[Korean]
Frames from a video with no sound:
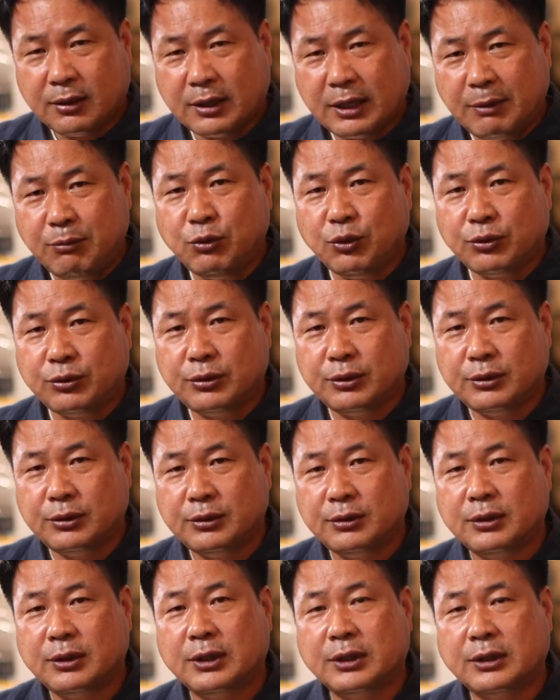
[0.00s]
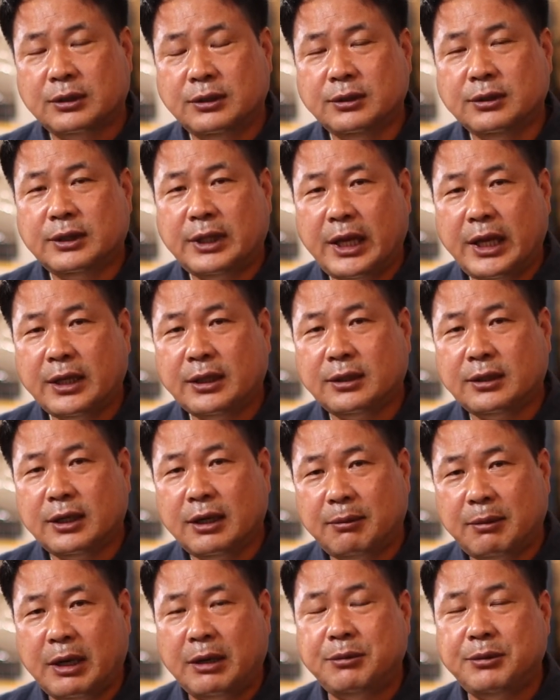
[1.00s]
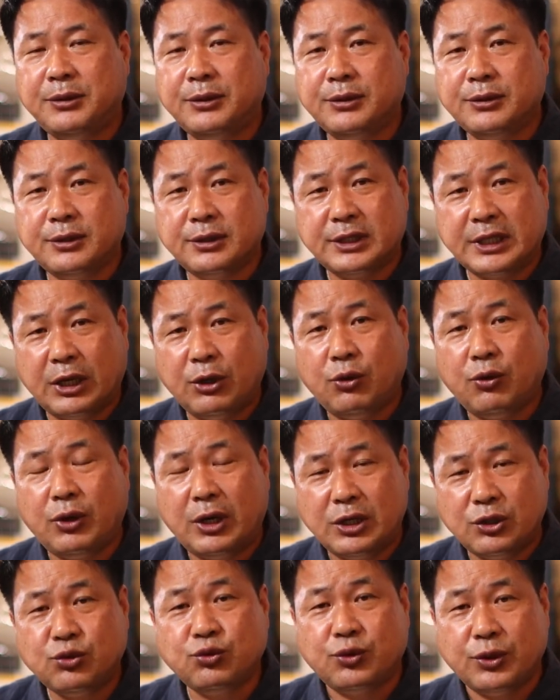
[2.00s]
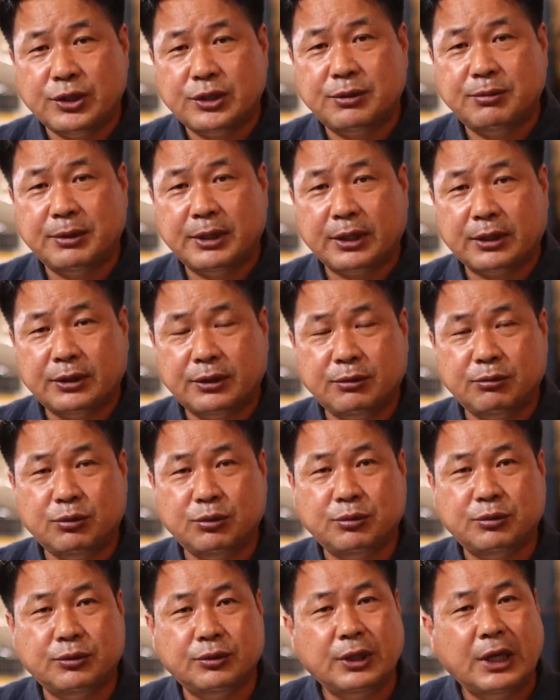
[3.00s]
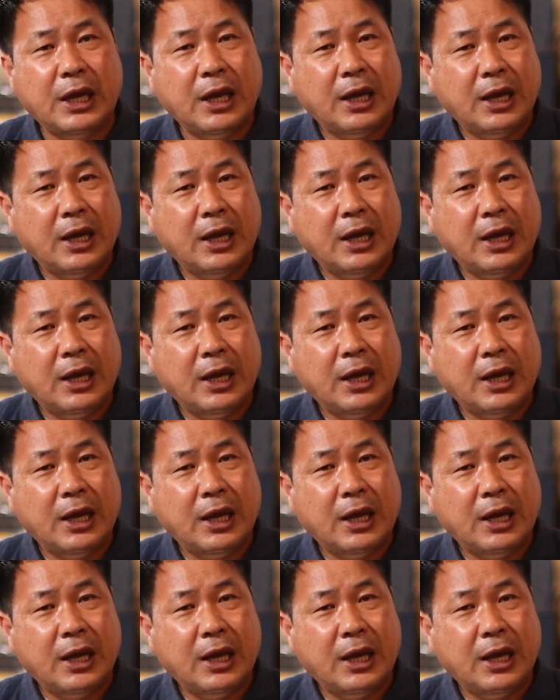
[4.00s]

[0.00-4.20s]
감독들은 그 테이크가 마음에 들어서 사용할 수도 있습니다. 그런 부분.